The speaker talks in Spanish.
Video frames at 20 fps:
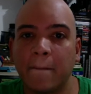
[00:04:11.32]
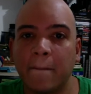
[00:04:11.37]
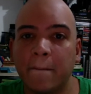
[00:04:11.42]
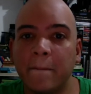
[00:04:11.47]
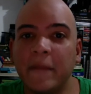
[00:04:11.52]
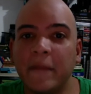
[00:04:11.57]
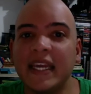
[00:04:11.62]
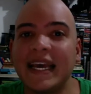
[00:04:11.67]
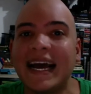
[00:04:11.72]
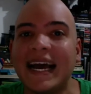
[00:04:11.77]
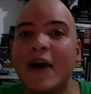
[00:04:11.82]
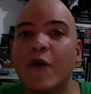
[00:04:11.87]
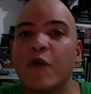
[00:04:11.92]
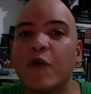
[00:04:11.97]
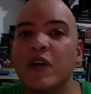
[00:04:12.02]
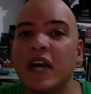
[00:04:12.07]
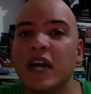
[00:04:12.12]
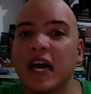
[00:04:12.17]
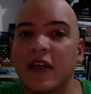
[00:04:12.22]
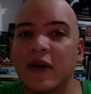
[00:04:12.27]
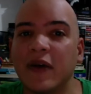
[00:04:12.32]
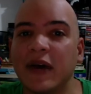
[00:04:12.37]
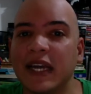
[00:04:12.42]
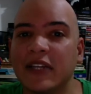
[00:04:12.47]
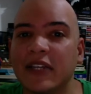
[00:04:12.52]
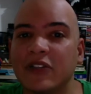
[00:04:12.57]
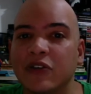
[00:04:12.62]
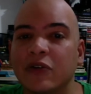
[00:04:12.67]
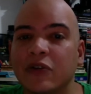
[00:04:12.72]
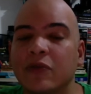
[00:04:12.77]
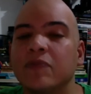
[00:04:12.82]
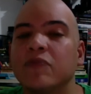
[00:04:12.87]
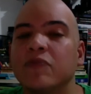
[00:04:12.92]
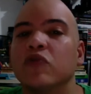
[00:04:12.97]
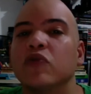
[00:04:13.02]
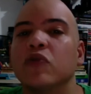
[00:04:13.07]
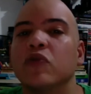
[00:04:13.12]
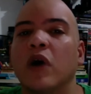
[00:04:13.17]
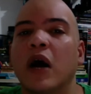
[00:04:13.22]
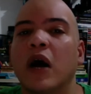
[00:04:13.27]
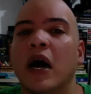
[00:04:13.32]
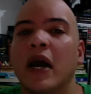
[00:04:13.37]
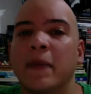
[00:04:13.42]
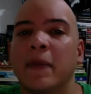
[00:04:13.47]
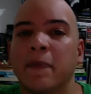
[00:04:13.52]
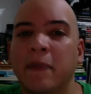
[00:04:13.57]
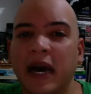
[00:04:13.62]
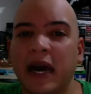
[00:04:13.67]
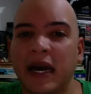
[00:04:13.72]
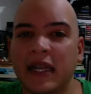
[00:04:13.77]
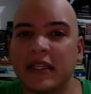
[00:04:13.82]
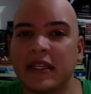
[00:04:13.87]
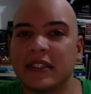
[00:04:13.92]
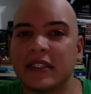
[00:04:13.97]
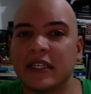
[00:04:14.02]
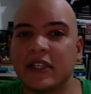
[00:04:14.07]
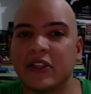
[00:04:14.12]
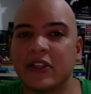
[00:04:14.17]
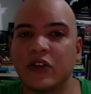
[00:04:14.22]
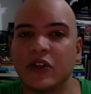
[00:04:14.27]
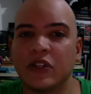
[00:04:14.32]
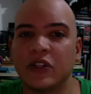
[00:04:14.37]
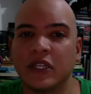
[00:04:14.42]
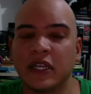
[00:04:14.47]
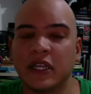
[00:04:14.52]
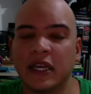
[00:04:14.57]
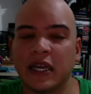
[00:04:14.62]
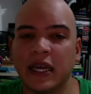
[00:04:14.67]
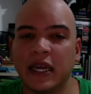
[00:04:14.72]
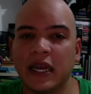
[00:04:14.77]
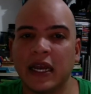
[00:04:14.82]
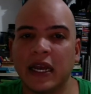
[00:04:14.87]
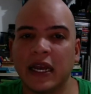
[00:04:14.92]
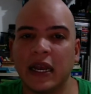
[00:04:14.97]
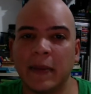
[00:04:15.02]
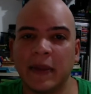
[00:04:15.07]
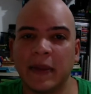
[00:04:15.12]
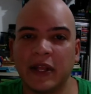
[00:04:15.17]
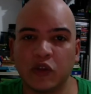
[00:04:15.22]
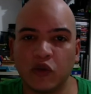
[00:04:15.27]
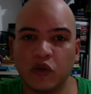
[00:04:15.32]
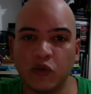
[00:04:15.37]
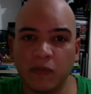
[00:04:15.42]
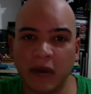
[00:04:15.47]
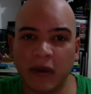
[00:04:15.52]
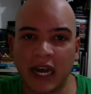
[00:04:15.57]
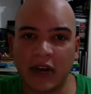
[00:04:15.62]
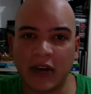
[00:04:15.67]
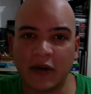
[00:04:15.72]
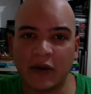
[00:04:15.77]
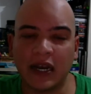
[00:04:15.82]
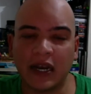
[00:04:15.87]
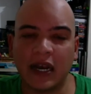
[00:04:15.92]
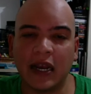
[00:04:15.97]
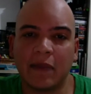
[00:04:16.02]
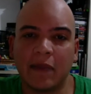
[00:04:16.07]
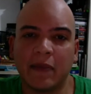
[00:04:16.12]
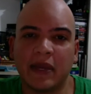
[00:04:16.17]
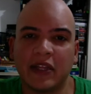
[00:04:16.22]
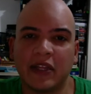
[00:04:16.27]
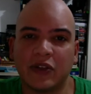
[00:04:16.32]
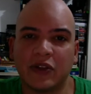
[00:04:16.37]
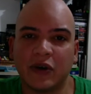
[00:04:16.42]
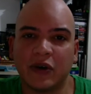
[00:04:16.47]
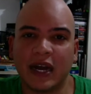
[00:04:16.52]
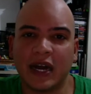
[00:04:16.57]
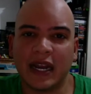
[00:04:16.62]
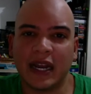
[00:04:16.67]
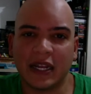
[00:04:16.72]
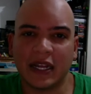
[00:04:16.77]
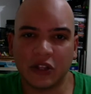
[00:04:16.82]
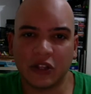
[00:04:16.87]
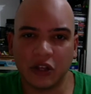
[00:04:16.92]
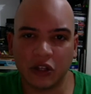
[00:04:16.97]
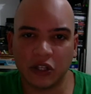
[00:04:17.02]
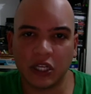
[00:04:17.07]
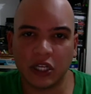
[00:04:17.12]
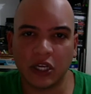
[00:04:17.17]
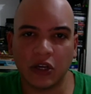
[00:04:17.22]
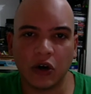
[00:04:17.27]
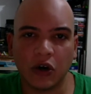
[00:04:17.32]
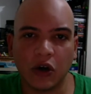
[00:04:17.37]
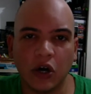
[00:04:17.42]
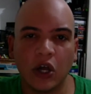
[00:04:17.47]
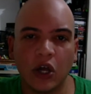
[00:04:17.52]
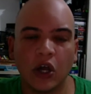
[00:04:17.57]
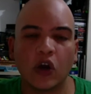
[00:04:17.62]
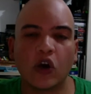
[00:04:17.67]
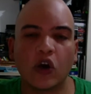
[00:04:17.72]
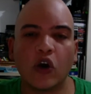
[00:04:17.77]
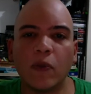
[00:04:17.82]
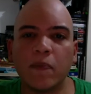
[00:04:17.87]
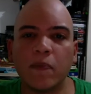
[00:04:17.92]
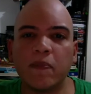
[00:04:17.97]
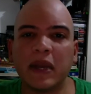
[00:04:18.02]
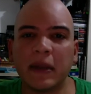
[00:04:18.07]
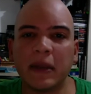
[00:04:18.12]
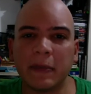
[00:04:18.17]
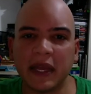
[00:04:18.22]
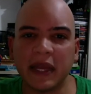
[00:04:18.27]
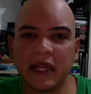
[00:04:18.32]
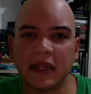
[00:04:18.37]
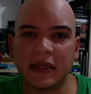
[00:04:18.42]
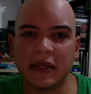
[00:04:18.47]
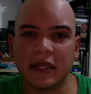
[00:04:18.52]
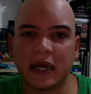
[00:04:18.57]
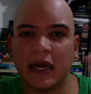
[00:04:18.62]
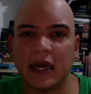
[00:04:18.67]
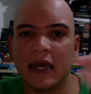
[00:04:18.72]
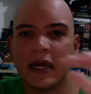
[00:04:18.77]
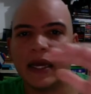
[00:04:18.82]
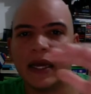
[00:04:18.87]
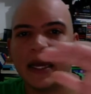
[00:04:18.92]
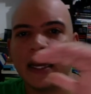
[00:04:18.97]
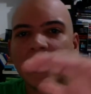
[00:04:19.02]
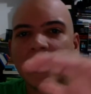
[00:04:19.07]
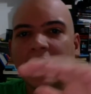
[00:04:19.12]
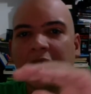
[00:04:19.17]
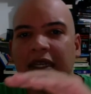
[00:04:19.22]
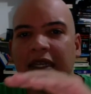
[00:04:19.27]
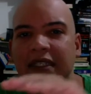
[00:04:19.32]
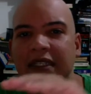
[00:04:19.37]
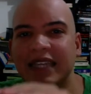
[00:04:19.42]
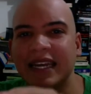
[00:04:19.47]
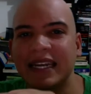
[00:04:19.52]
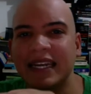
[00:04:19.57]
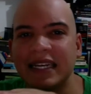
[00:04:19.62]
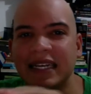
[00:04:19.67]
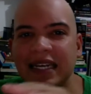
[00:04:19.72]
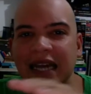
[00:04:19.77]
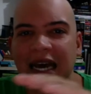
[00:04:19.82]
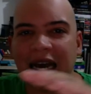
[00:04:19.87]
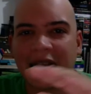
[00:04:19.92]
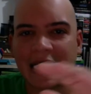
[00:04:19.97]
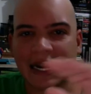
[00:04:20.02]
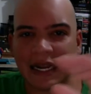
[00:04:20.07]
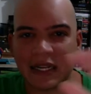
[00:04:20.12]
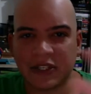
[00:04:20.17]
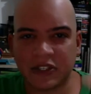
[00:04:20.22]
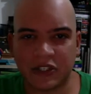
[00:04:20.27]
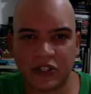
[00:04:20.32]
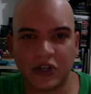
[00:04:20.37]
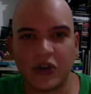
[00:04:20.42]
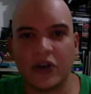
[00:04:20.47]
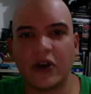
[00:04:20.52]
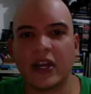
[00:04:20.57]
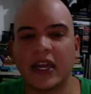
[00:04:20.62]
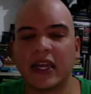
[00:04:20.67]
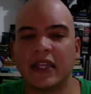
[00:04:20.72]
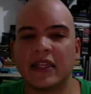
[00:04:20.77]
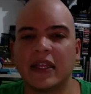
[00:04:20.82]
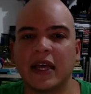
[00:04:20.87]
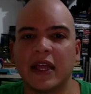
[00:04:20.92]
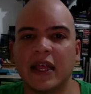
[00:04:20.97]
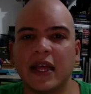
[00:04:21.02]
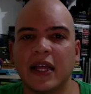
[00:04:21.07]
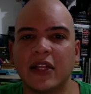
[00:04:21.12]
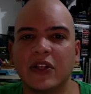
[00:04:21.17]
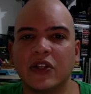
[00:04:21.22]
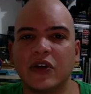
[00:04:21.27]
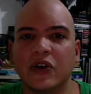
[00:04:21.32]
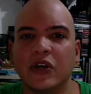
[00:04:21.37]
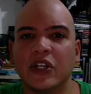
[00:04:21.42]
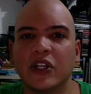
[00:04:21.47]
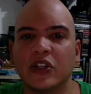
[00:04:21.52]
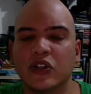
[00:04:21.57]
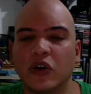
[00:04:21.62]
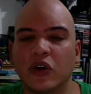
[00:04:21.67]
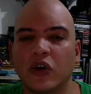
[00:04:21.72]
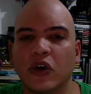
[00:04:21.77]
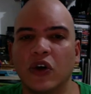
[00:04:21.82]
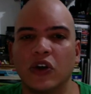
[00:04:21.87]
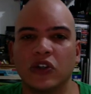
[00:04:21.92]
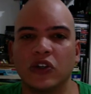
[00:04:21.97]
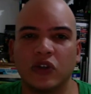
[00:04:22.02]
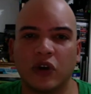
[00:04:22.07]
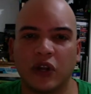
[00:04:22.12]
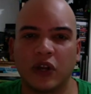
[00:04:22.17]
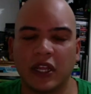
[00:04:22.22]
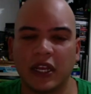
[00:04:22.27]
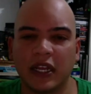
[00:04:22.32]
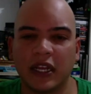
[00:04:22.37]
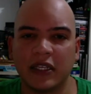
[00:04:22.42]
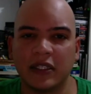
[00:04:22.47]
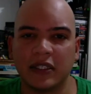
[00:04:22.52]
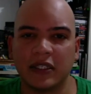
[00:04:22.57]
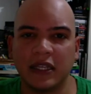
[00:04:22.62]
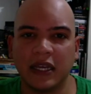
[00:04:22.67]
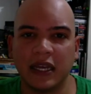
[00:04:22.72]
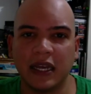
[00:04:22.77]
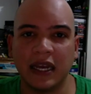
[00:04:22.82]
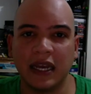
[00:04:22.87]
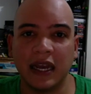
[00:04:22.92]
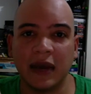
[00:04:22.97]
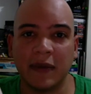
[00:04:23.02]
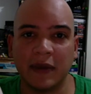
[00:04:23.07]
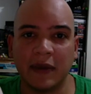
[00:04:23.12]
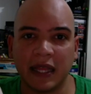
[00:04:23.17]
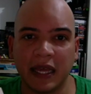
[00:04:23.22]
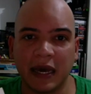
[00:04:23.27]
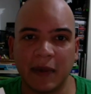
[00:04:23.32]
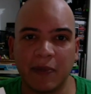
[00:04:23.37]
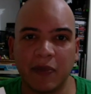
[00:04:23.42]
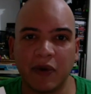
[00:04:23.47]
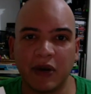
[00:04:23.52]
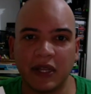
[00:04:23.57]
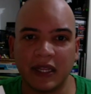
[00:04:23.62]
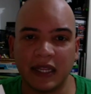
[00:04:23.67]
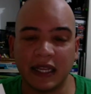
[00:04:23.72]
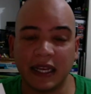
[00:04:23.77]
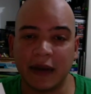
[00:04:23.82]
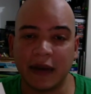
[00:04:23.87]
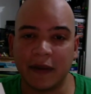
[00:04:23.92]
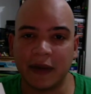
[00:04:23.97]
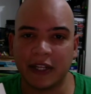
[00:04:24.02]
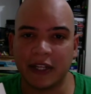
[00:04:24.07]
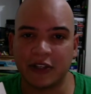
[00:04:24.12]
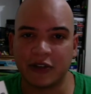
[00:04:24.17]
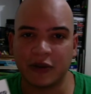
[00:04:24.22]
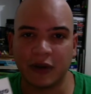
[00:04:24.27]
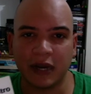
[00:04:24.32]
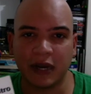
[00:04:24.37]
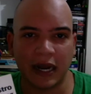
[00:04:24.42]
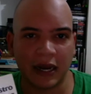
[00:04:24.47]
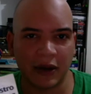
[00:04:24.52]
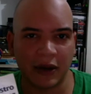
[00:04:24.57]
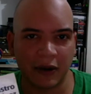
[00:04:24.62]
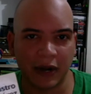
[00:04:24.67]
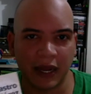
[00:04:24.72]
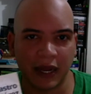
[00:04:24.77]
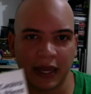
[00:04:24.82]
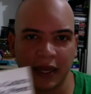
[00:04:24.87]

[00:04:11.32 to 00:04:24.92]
y aunado a eso, hay partes en donde el elemento humano, el elemento anecdótico, complementa esa narración que está dando en todos los órdenes de la vida política venezolana, ¿ok?